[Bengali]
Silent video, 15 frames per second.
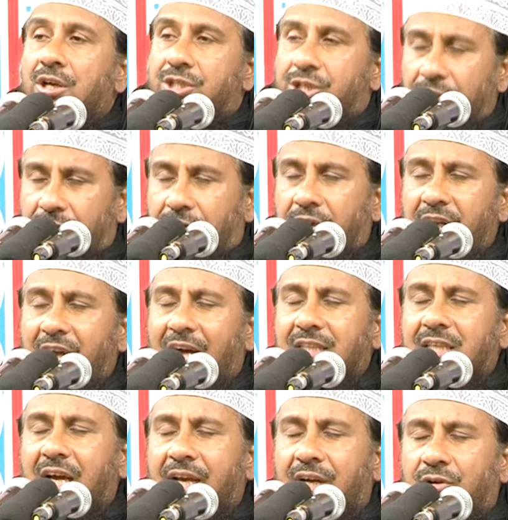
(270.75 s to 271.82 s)
শুক্রিয়া
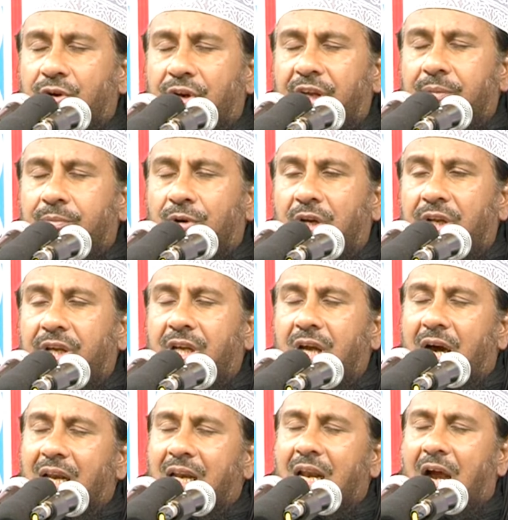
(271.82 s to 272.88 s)
আদায় করে বলি
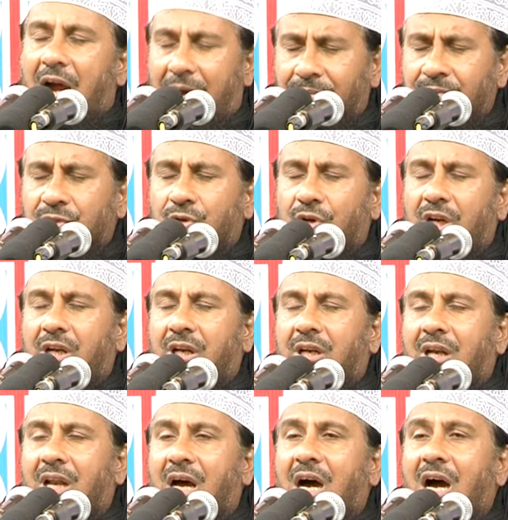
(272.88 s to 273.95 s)

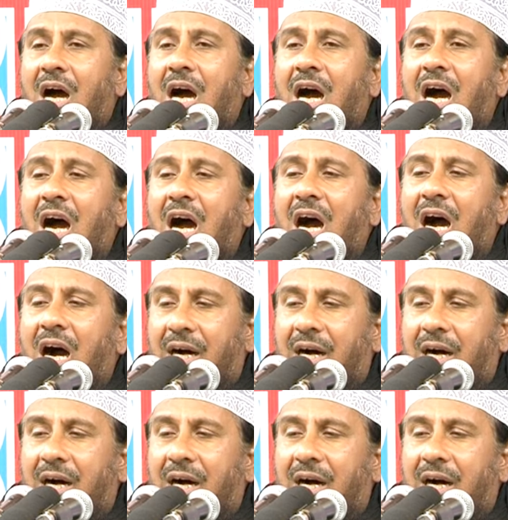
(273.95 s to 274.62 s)
আলহামদুলিল্লাহ